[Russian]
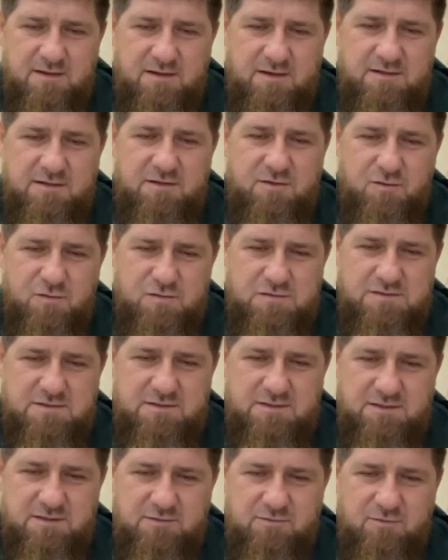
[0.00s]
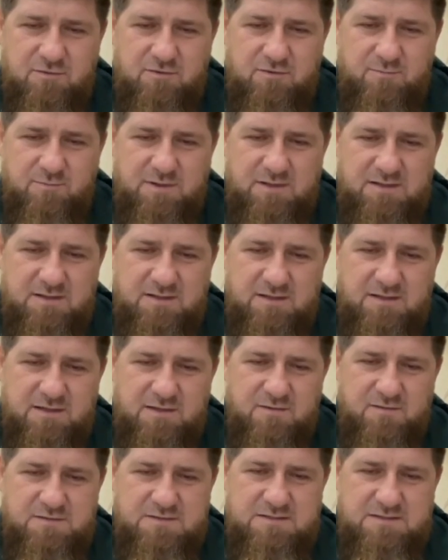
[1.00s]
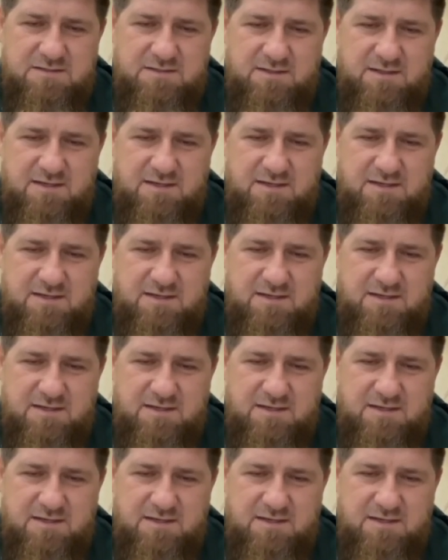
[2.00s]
одиозные дон бандеровцы,